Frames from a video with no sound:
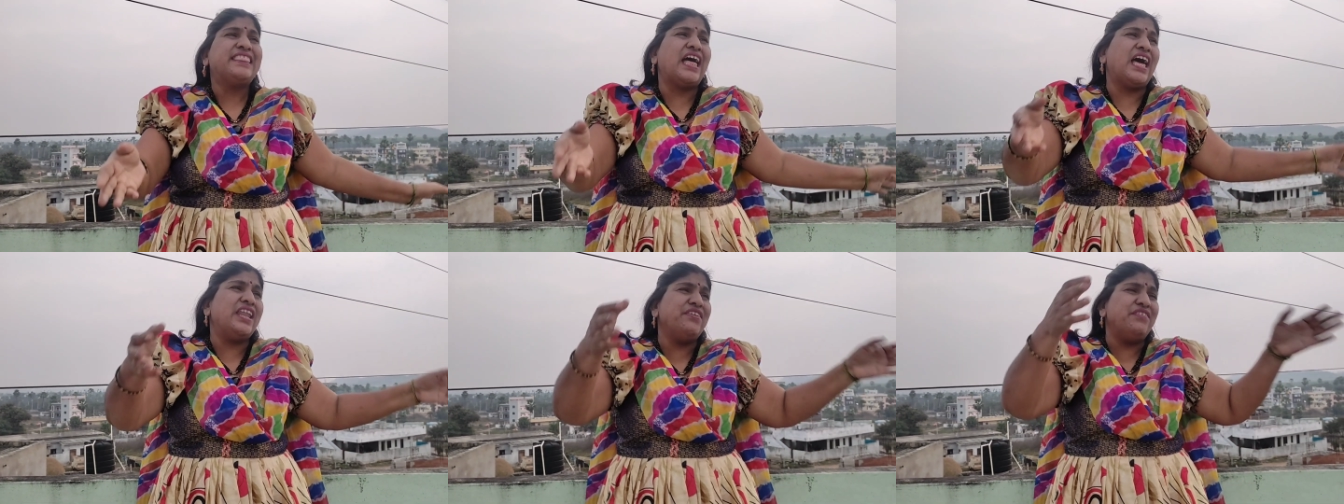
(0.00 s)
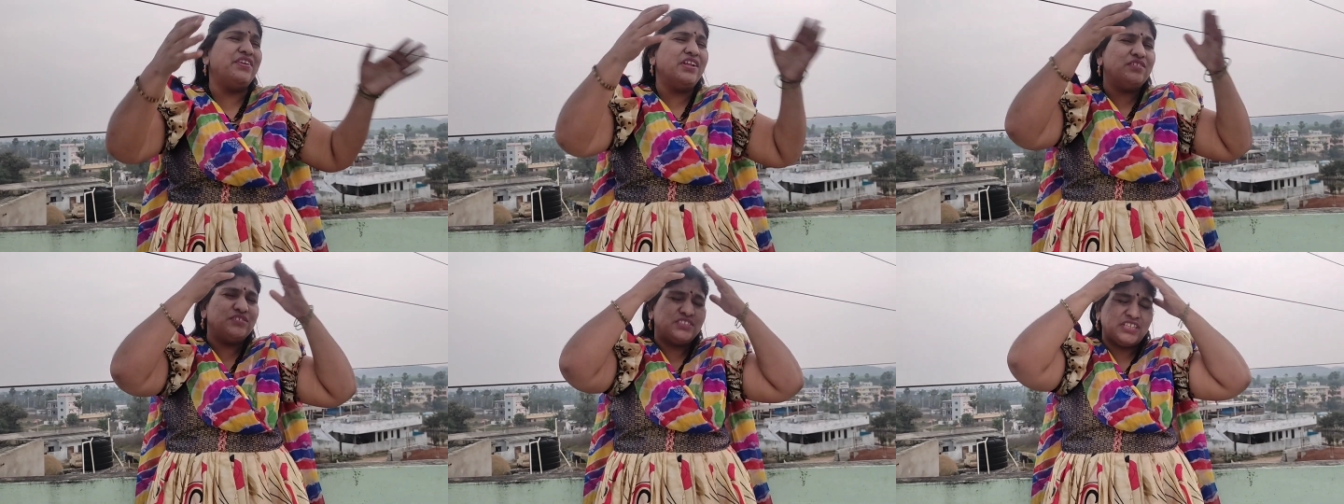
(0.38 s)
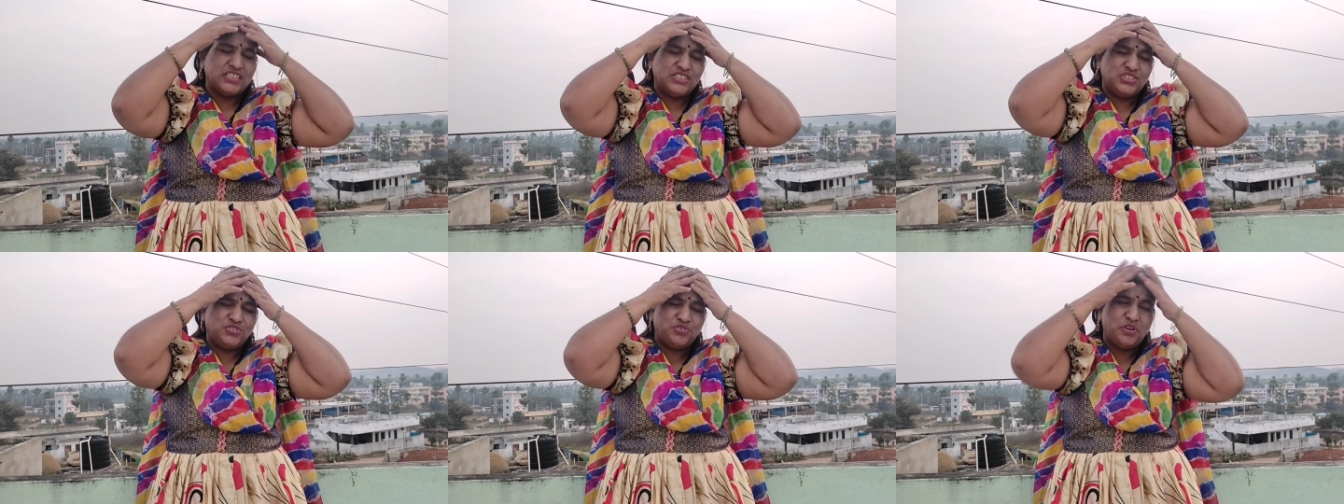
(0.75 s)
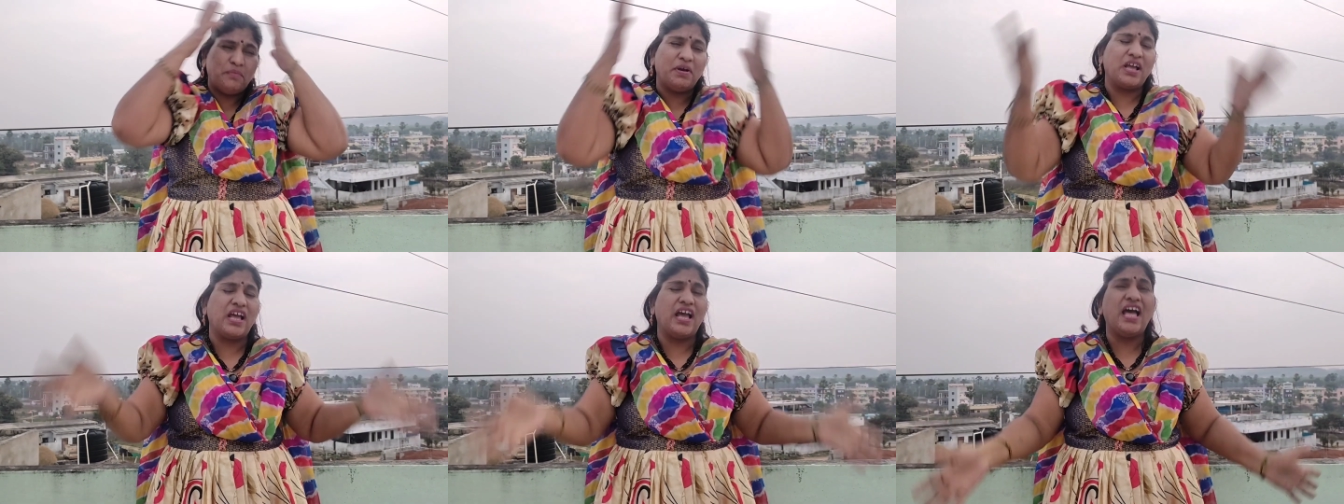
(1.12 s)
దాని వీడియో చూసి
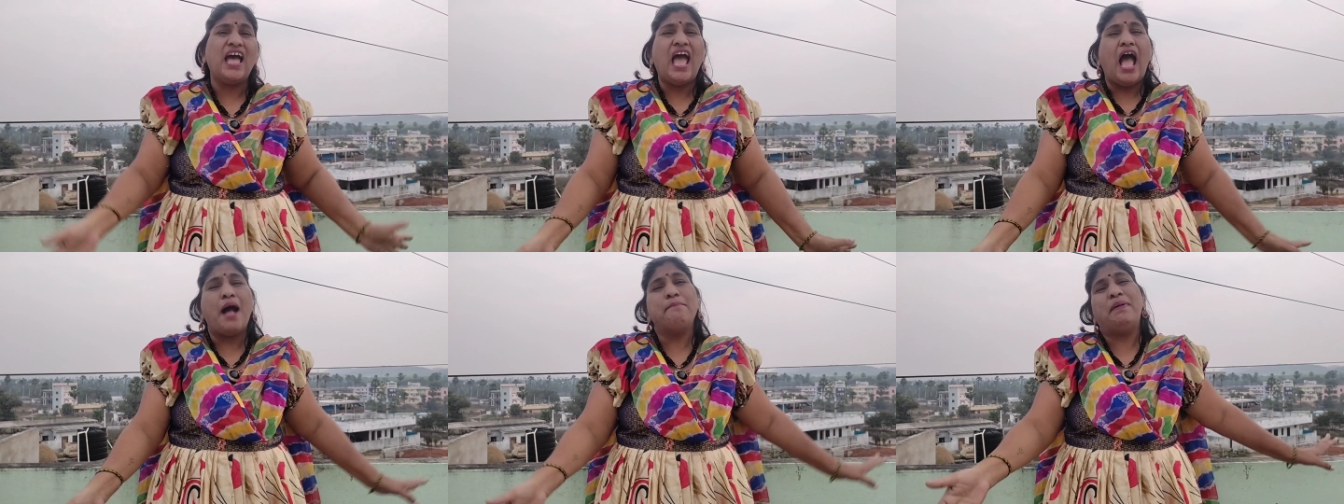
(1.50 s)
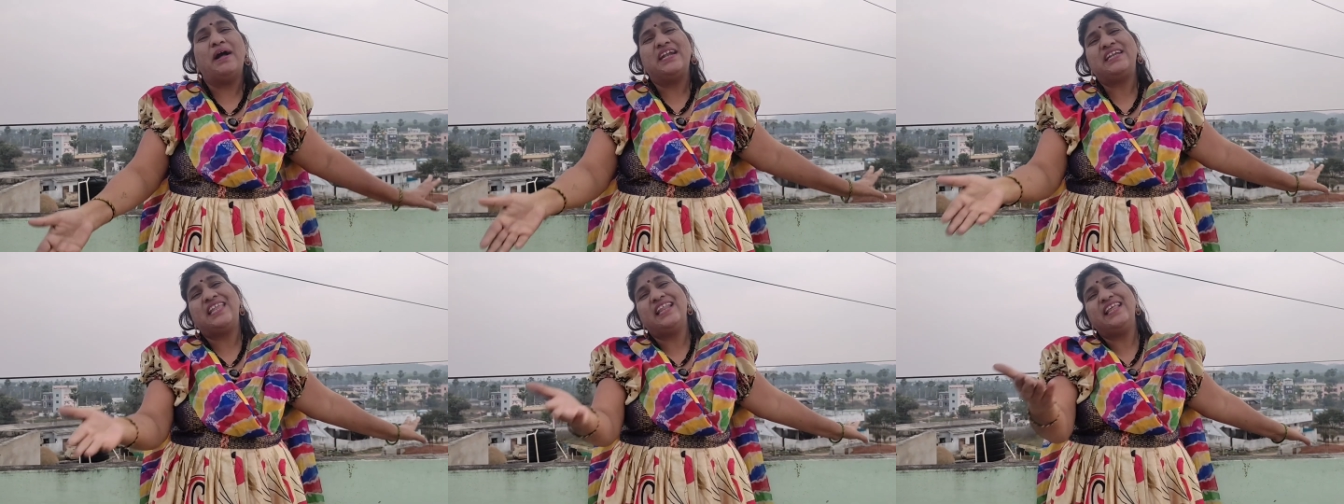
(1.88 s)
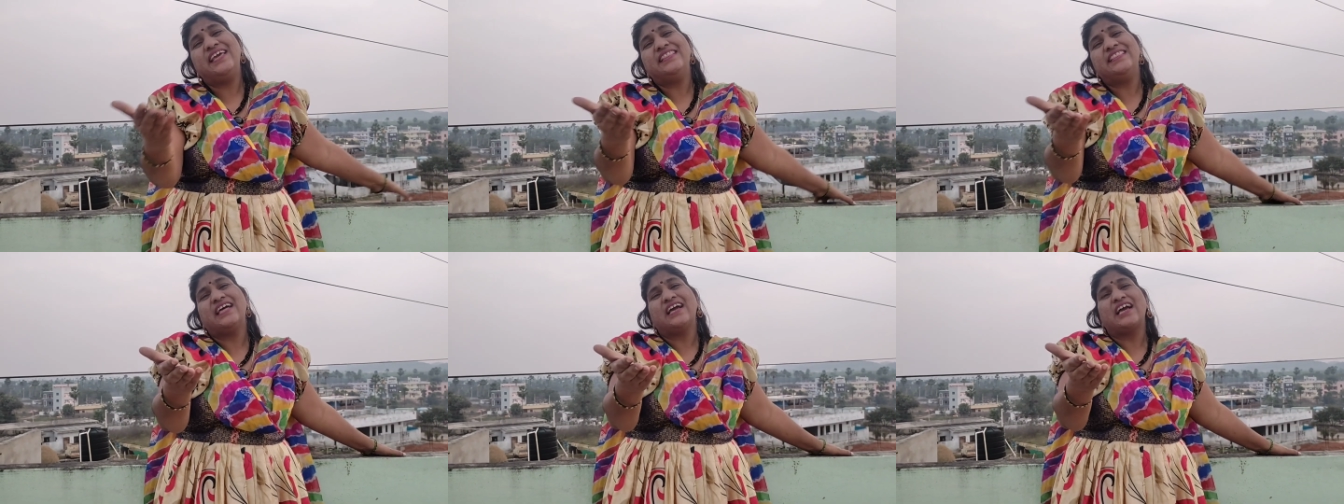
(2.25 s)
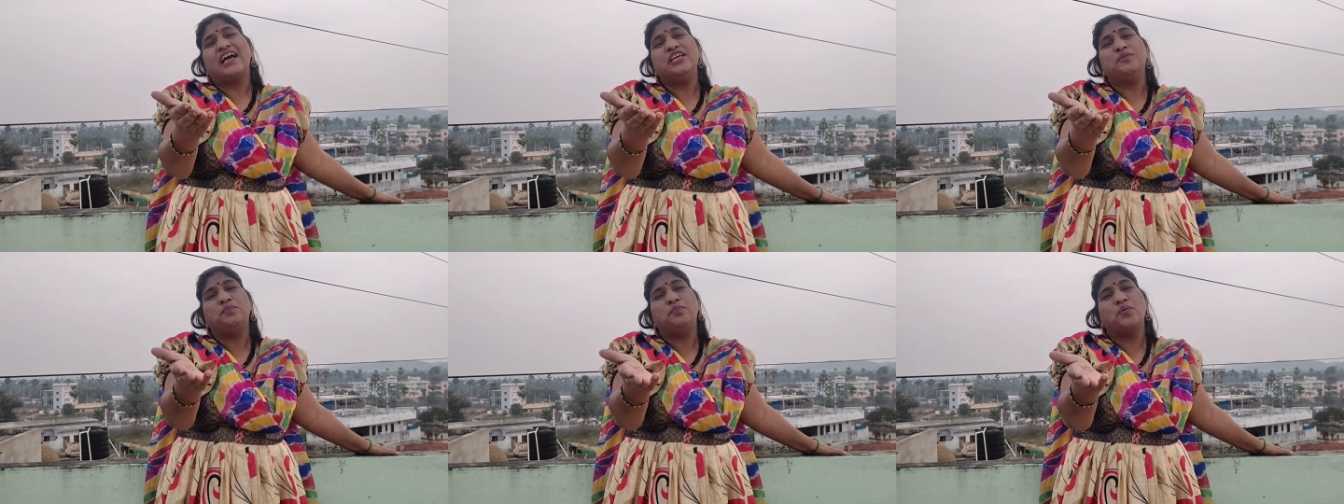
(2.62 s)
సస్తున్నాం అక్క ఆ బట్టలేందక్క
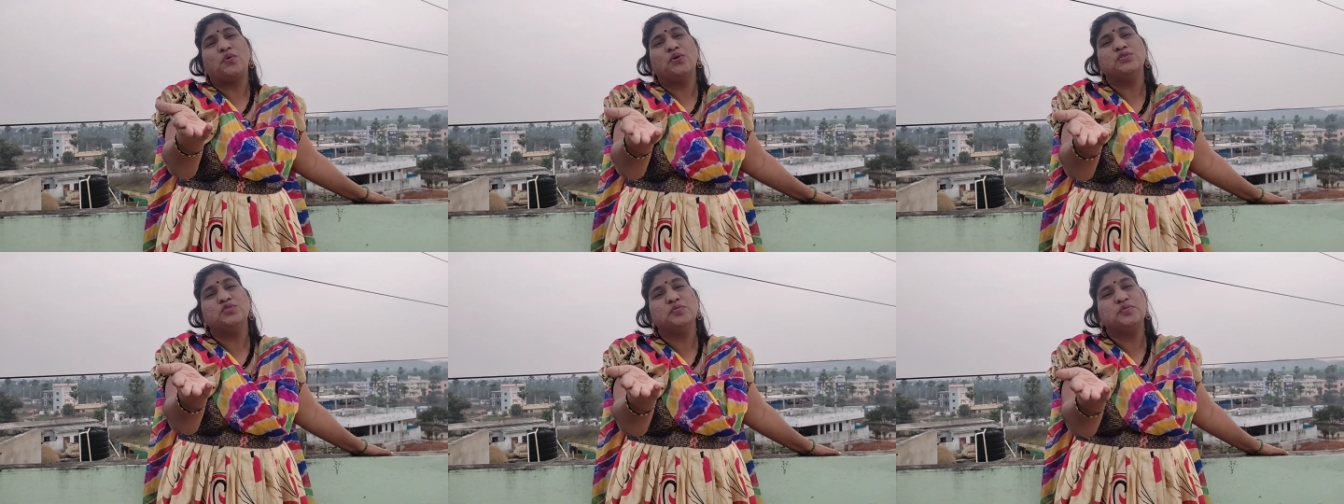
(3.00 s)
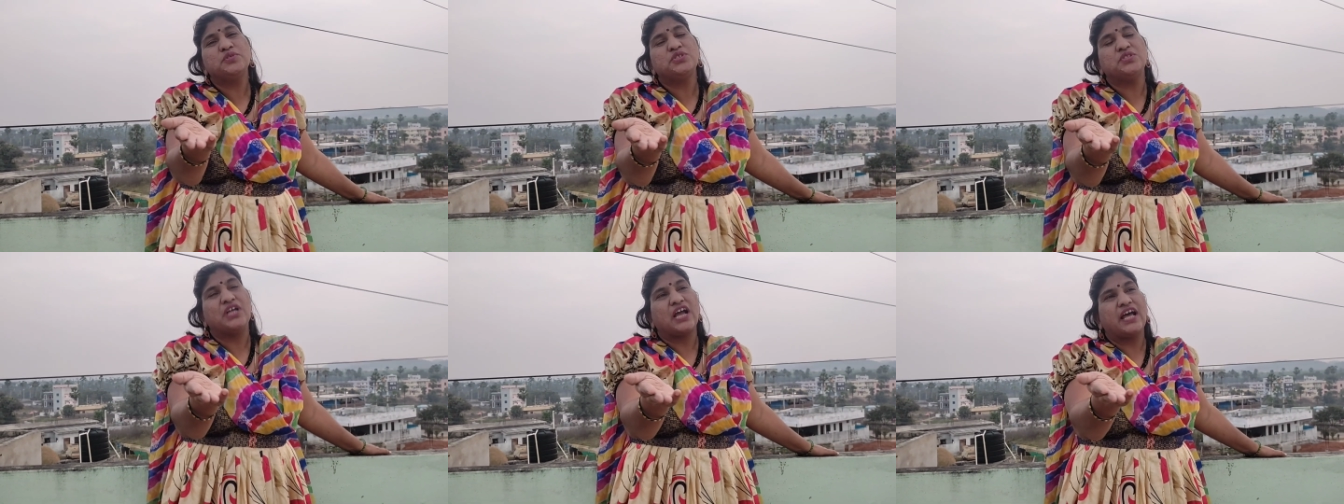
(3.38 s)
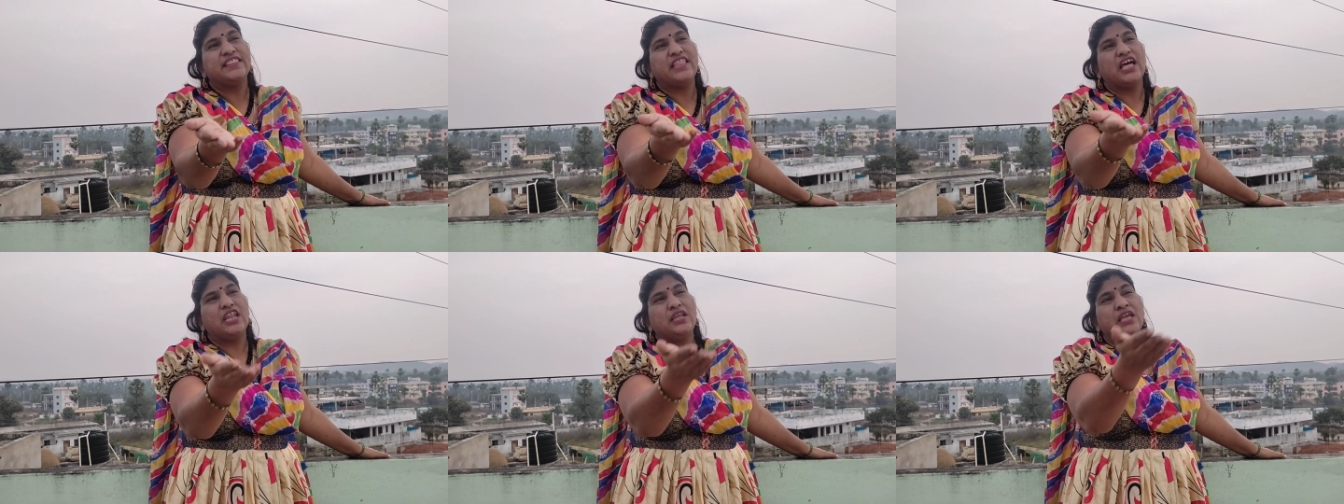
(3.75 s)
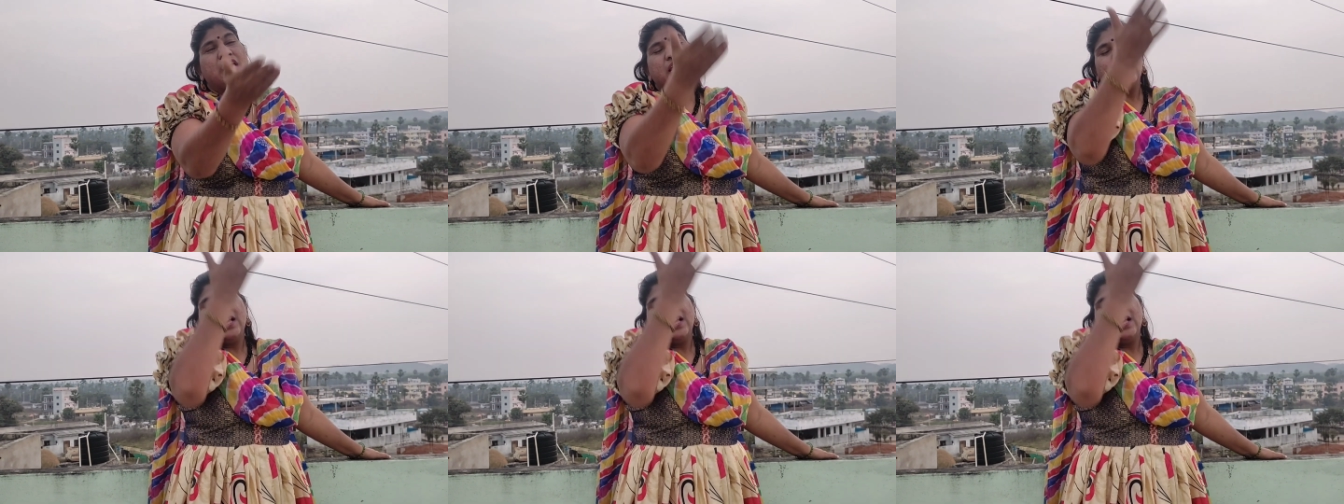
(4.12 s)
ఇప్పుకొని చూపిస్తుంది అక్క దాని